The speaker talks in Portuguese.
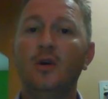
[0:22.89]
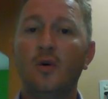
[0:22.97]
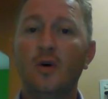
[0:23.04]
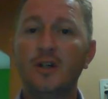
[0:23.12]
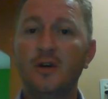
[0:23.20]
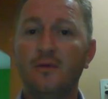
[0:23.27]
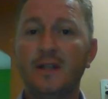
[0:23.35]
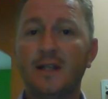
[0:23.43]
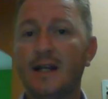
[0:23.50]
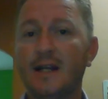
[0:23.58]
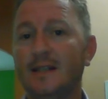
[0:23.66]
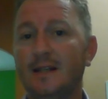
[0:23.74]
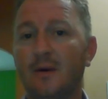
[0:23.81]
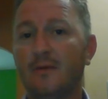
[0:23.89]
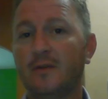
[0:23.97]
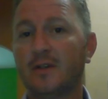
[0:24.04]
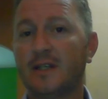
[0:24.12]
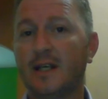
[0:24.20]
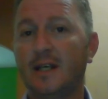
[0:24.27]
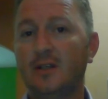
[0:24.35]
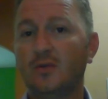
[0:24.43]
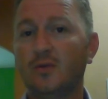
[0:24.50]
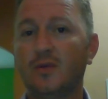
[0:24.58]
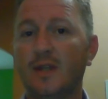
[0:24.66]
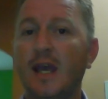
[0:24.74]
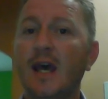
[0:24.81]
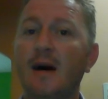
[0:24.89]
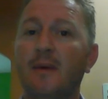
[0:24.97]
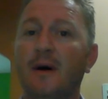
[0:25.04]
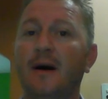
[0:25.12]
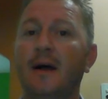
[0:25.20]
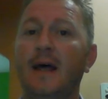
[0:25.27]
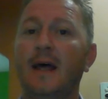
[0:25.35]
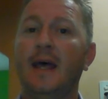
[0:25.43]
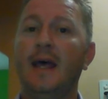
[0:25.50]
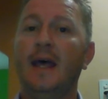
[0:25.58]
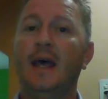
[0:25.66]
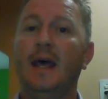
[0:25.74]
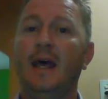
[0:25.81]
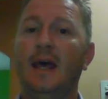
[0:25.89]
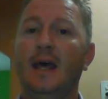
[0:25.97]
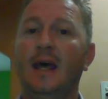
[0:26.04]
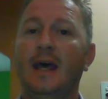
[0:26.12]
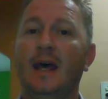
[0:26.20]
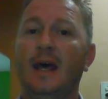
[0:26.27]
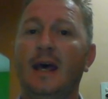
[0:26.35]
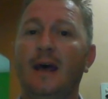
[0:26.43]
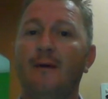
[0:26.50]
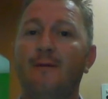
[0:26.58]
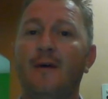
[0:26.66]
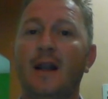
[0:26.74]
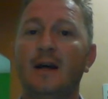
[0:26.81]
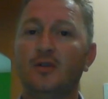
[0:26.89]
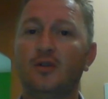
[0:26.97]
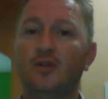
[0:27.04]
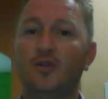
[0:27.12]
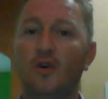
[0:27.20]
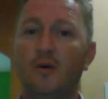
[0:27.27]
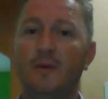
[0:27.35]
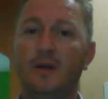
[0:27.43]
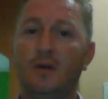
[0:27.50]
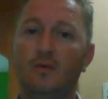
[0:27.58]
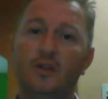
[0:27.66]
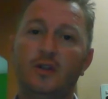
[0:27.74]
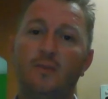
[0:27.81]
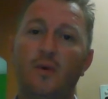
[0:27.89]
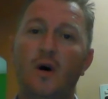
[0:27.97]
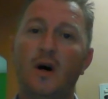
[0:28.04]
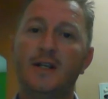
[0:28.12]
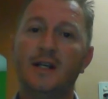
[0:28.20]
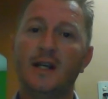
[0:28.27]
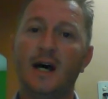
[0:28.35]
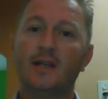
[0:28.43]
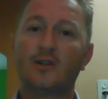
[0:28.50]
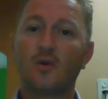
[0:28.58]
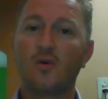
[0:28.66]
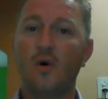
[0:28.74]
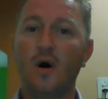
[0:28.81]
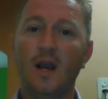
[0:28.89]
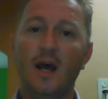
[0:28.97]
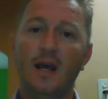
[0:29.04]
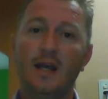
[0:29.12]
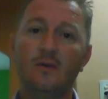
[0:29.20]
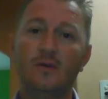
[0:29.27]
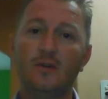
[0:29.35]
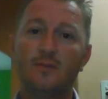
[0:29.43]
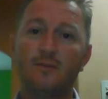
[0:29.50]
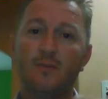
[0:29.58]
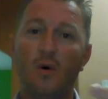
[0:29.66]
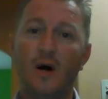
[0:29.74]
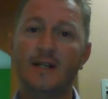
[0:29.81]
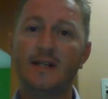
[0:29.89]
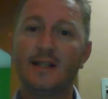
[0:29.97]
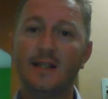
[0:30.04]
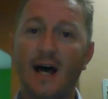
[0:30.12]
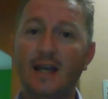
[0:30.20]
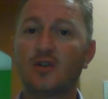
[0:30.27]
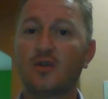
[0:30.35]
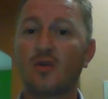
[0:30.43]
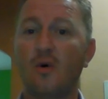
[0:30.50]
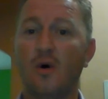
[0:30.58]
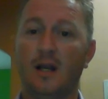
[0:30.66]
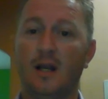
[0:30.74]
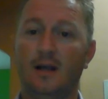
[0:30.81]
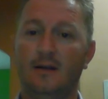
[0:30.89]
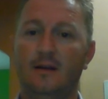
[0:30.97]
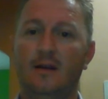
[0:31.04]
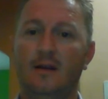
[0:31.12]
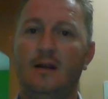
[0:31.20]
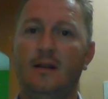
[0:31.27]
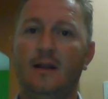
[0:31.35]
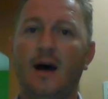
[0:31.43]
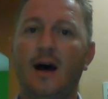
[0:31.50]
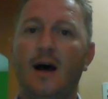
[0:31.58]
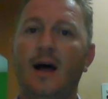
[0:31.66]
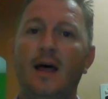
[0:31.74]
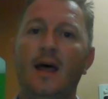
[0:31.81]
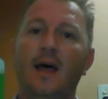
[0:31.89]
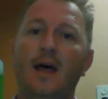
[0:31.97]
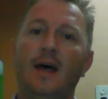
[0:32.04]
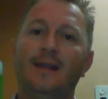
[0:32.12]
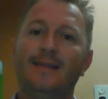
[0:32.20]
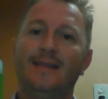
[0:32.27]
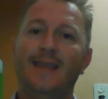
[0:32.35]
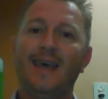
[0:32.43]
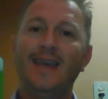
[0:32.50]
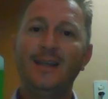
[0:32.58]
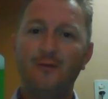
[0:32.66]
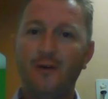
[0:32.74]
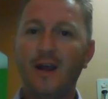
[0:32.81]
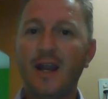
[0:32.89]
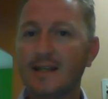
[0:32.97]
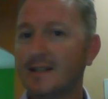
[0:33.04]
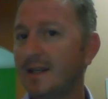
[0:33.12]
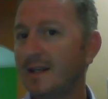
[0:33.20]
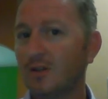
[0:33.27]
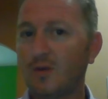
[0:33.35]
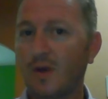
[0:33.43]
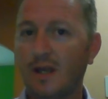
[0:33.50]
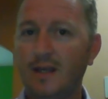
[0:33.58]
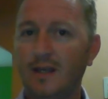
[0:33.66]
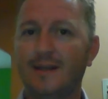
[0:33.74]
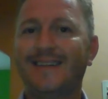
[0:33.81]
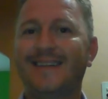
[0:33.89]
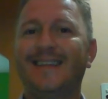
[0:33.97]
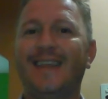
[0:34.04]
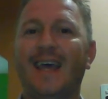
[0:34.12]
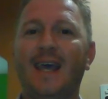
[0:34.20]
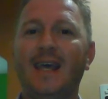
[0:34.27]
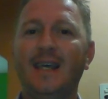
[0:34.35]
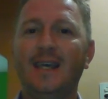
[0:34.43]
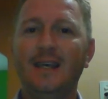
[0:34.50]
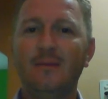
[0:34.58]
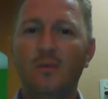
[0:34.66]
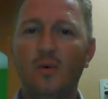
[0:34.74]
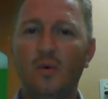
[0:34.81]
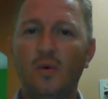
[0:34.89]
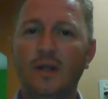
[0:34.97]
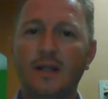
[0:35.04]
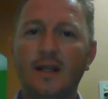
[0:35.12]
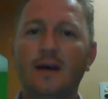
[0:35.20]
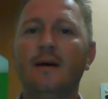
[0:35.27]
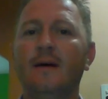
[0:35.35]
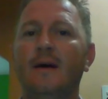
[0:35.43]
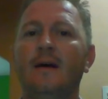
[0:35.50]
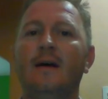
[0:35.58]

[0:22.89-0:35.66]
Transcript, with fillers: E hoje eu vim trazer para vocês um tema é, falando sobre o esporte na escola e o esporte da escola, tá? Tem diferença nisso aí? Tem e muita.